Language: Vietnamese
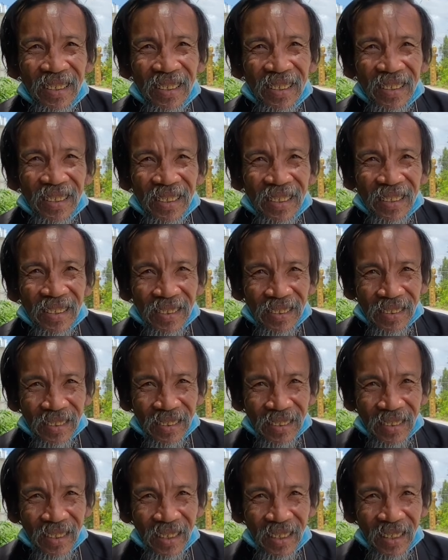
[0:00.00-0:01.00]
chú đi ờ,
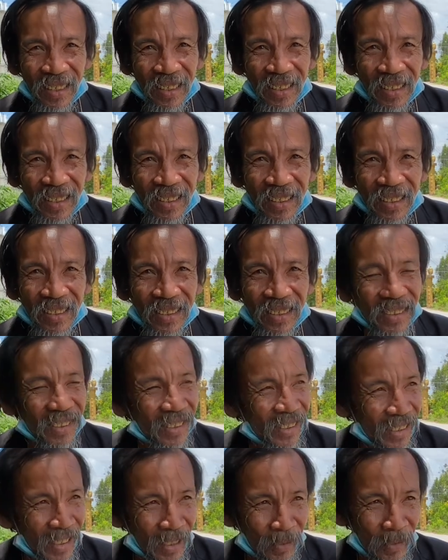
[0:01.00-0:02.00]
tìm à, gì nữa
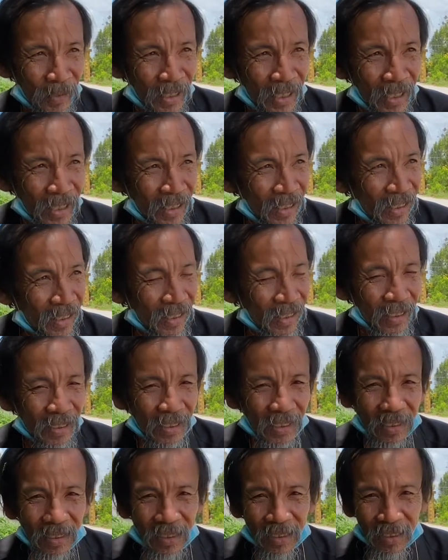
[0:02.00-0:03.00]
cái tiệm vậy đó
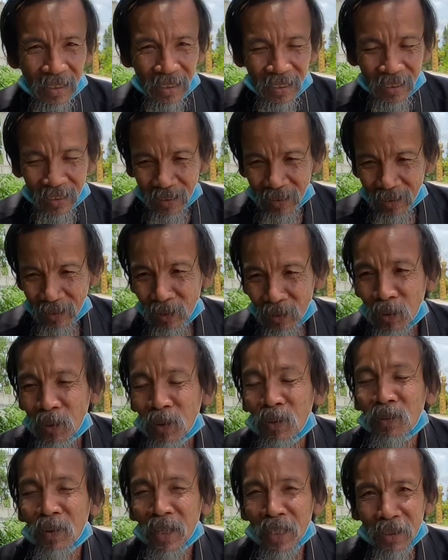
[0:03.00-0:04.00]
tôi
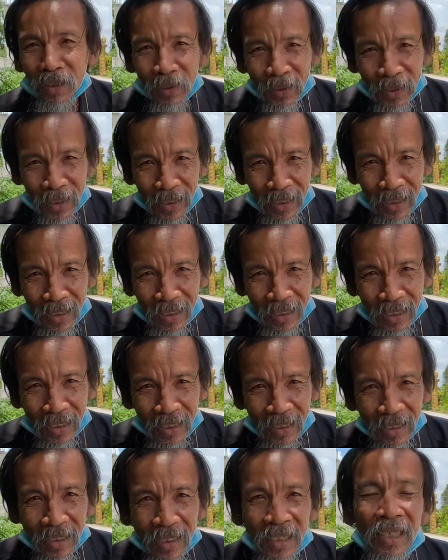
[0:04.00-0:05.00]
không phải nói
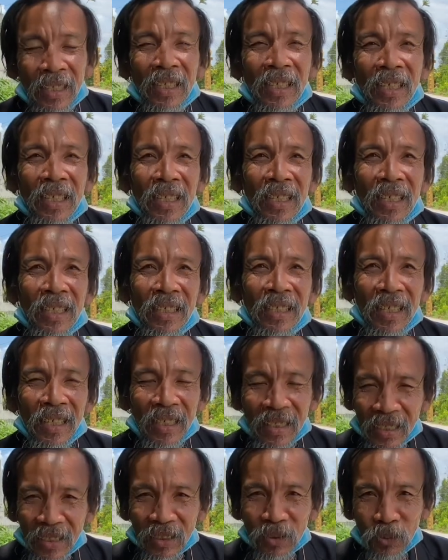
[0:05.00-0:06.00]
thì chắc
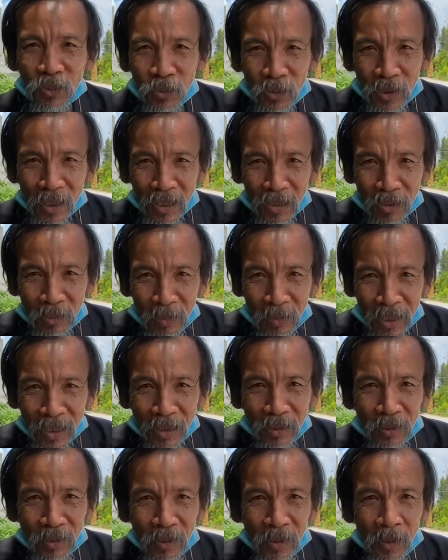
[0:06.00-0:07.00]
các chú chắc không biết đâu
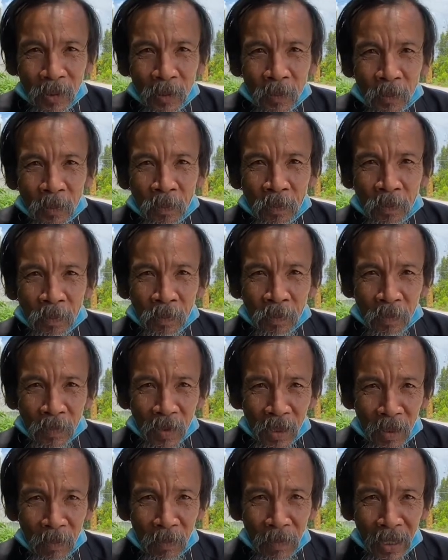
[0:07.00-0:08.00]

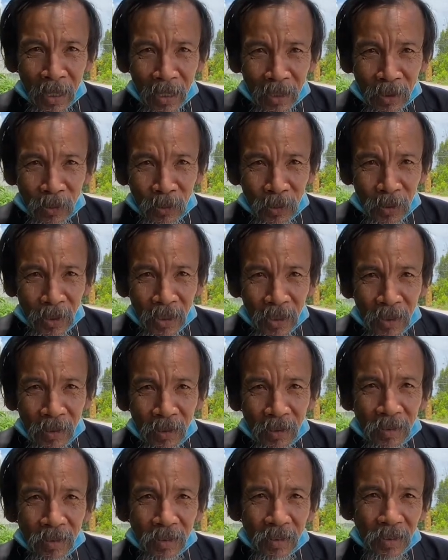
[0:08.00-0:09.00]
nhưng mà tôi á
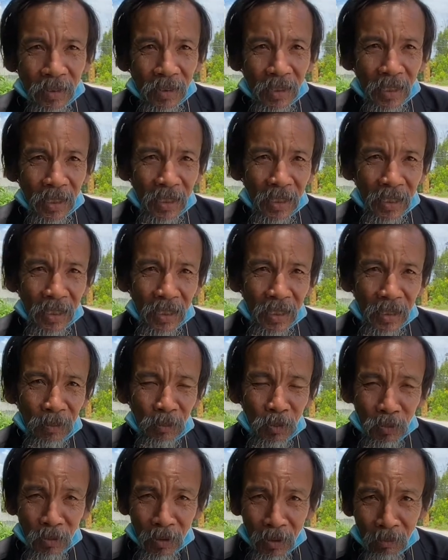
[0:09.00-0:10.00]
thì
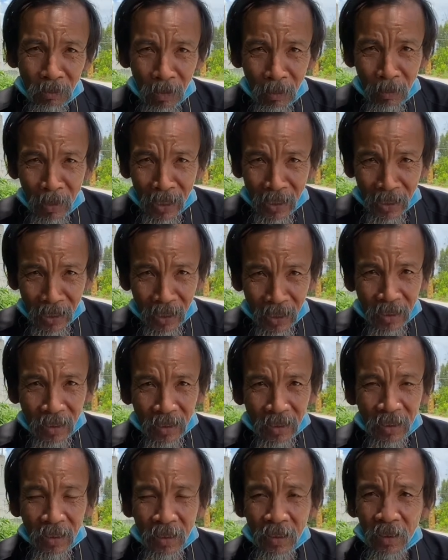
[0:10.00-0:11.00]
một chín bảy ba thiệt
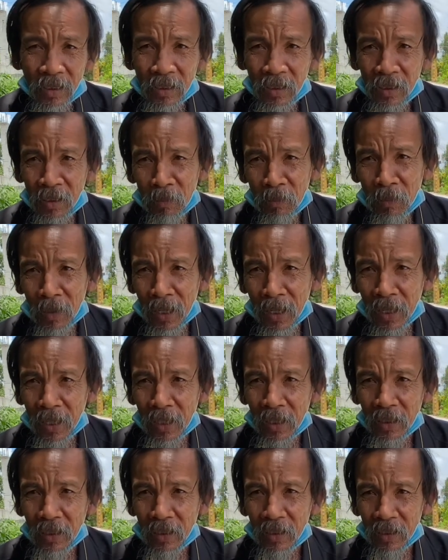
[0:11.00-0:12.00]
nhưng yeah. Dạ. mà
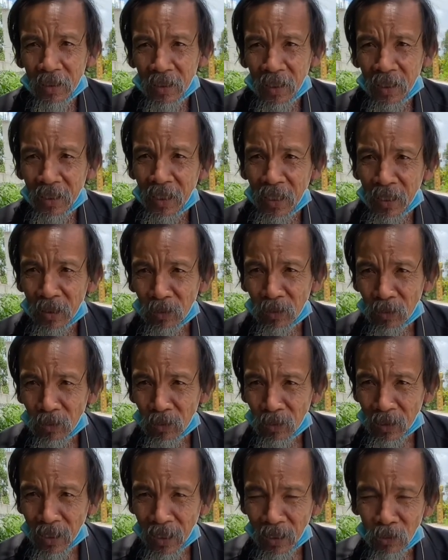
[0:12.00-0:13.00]
cái tay tôi
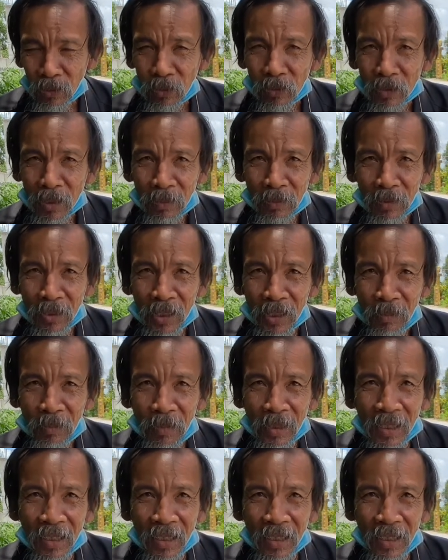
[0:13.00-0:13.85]
thầy tôi còn lại cho hết mà